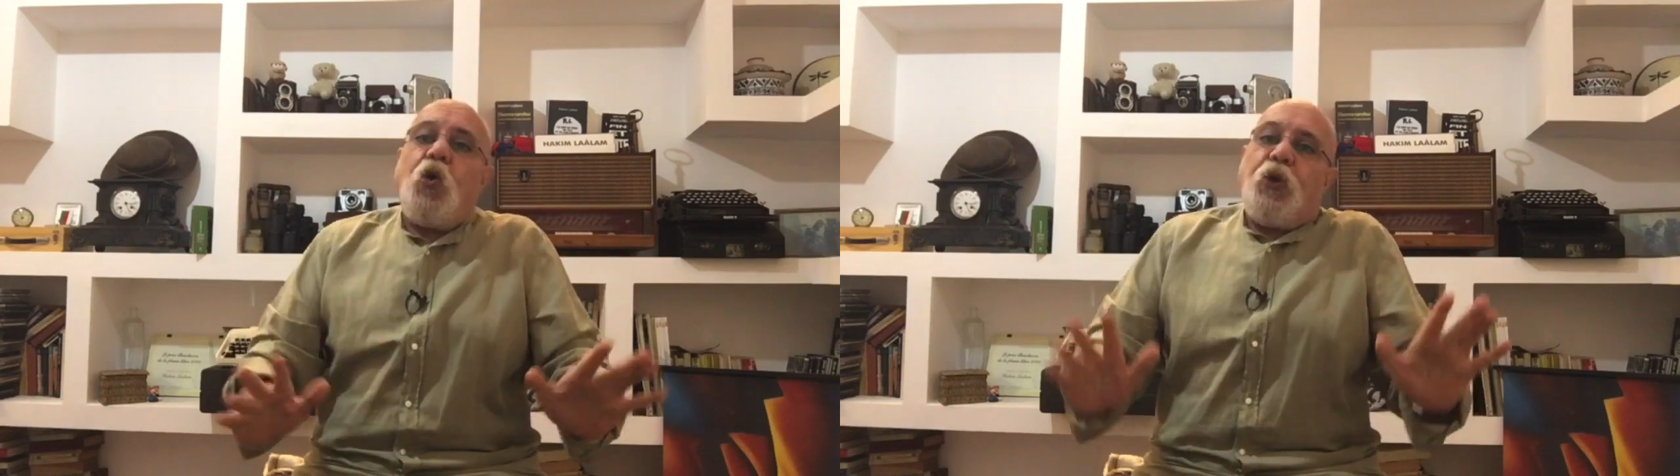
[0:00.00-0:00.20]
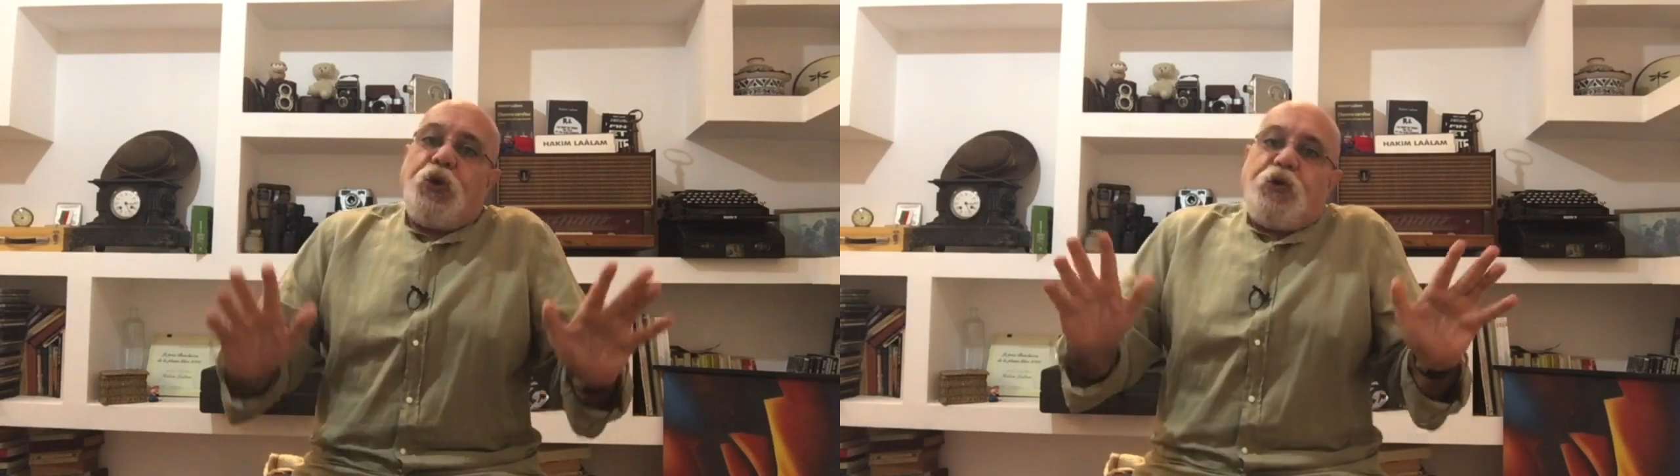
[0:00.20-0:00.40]

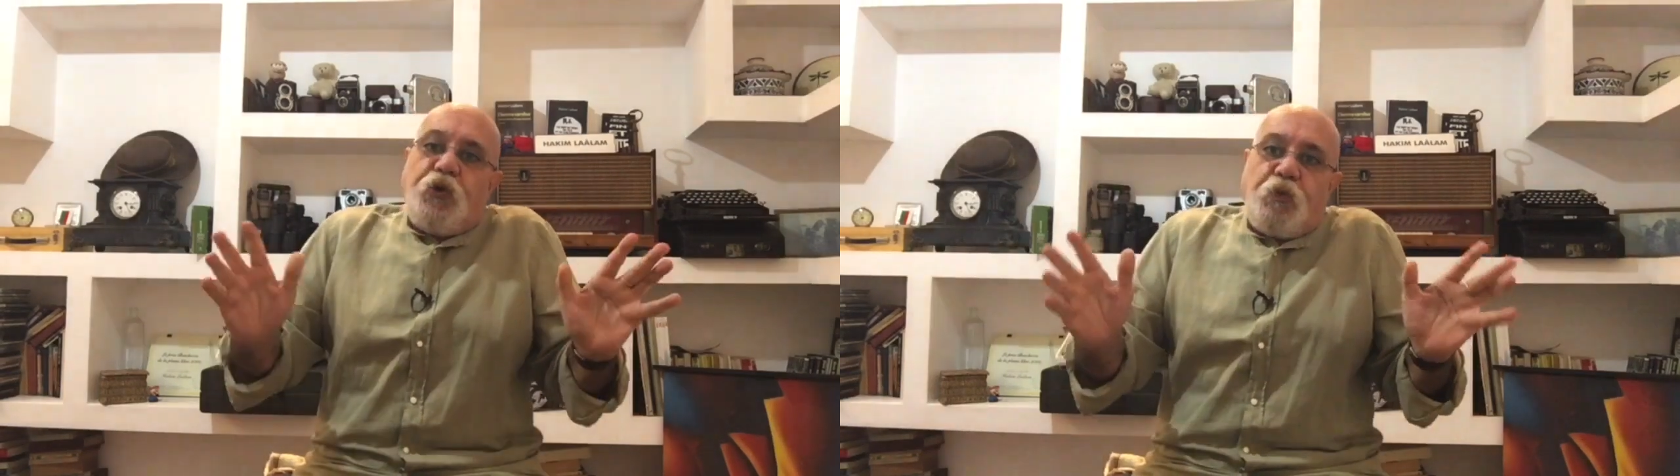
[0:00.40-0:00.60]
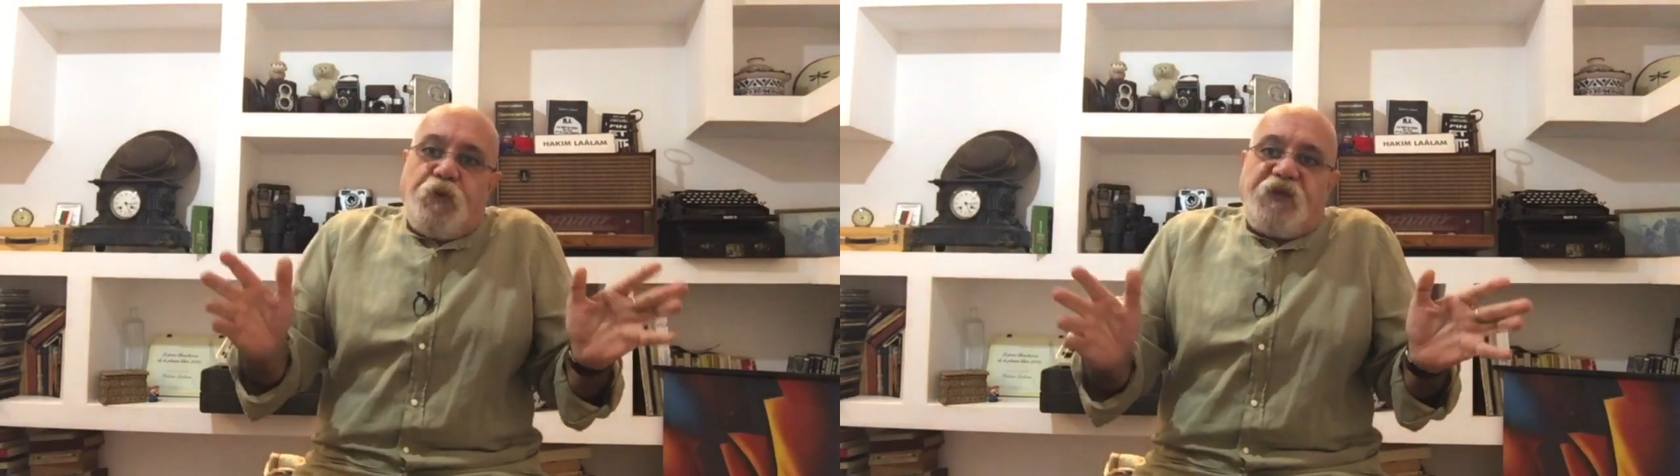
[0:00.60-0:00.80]
il
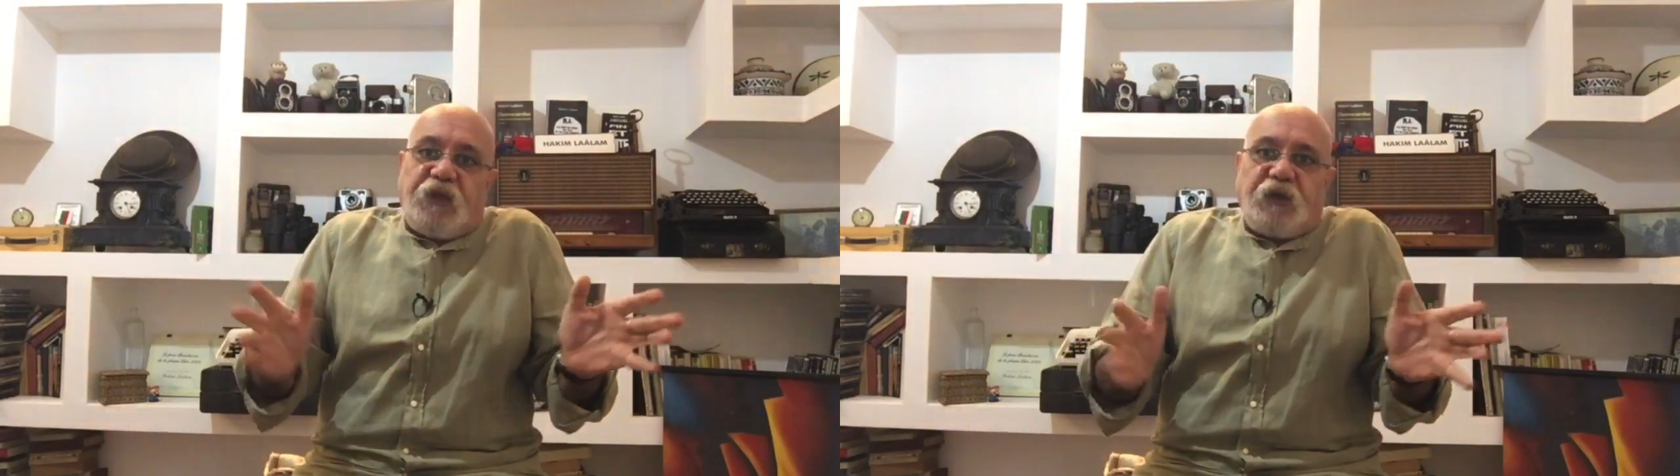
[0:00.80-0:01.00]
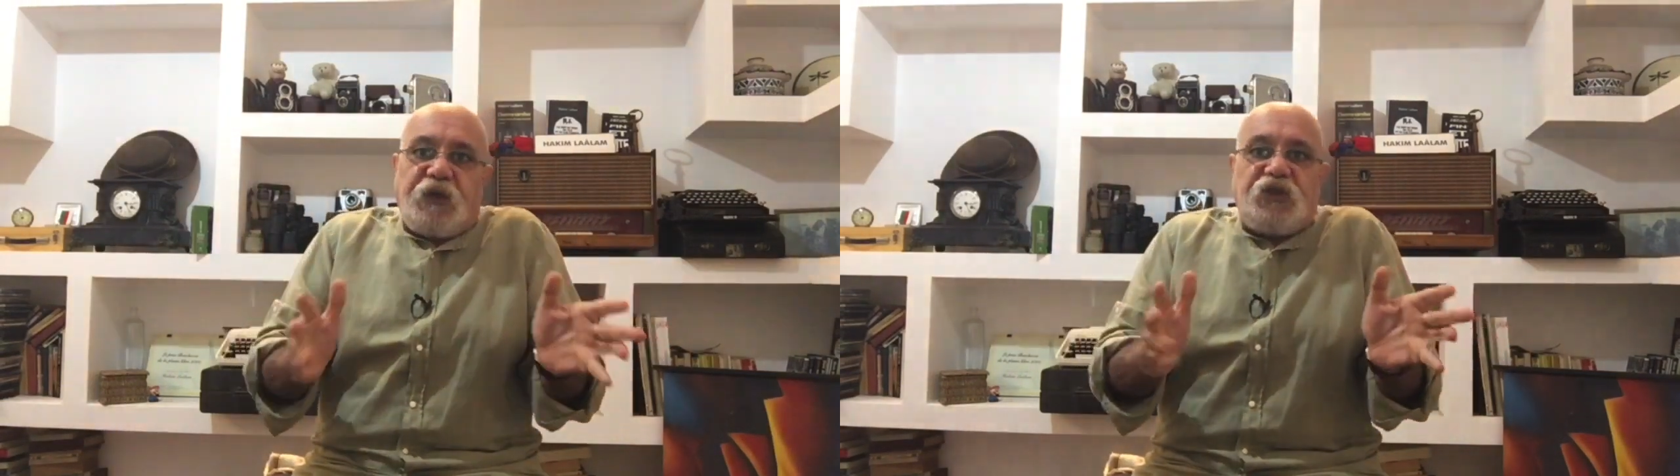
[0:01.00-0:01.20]
ne me
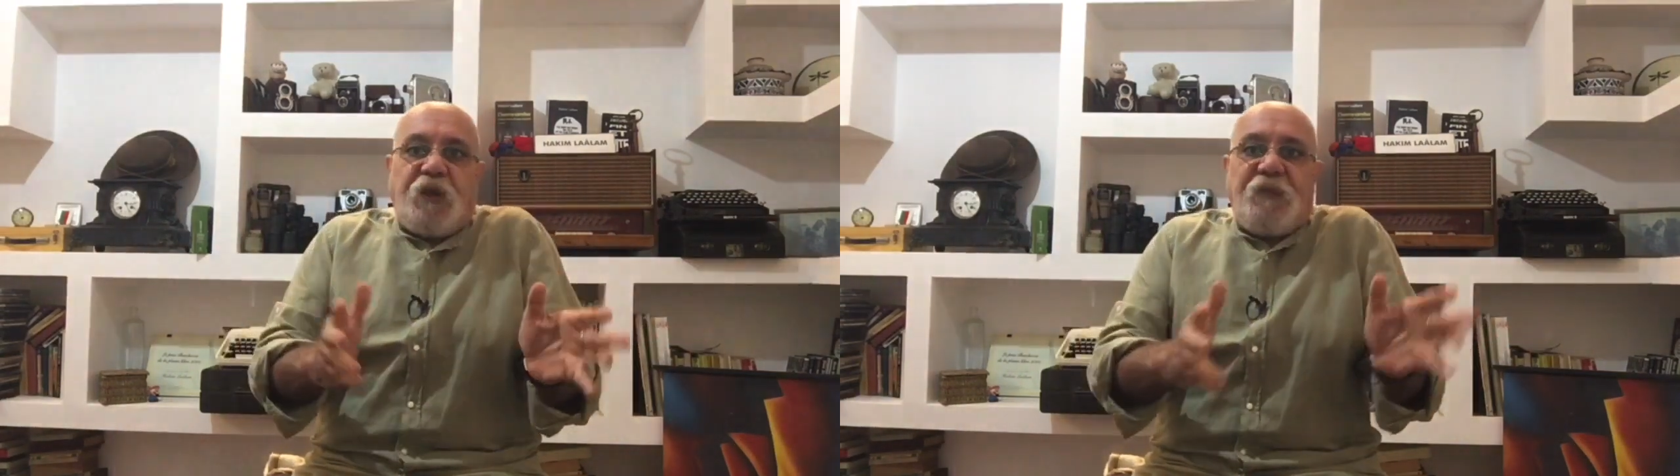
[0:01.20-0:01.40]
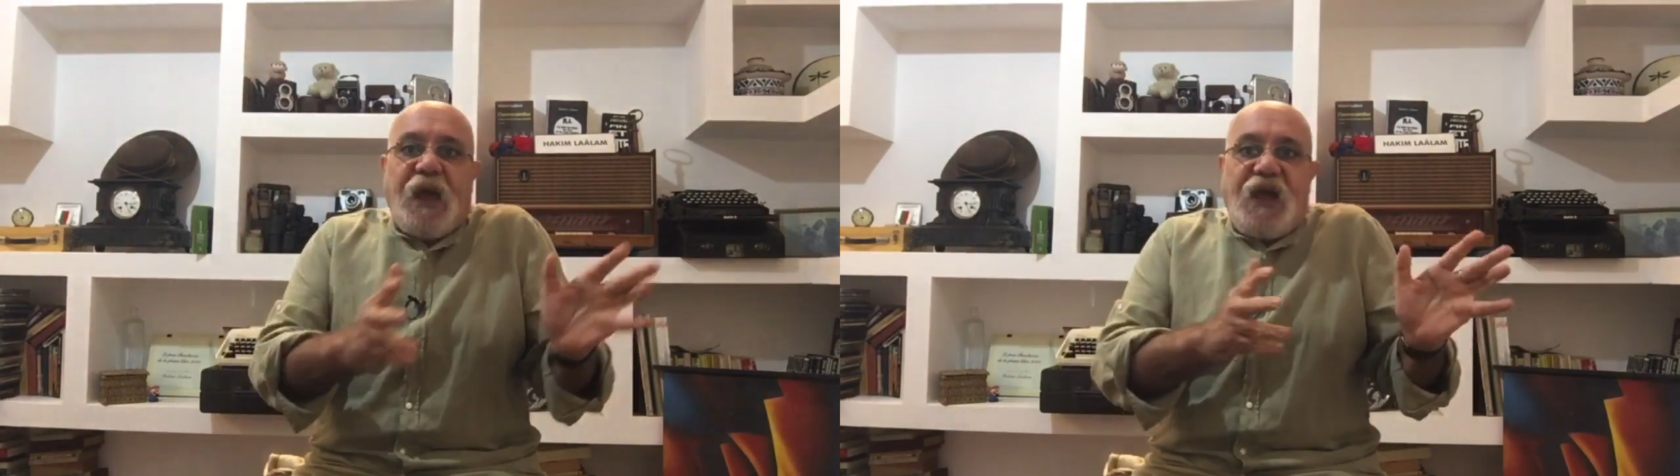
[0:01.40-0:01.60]
viendrait jamais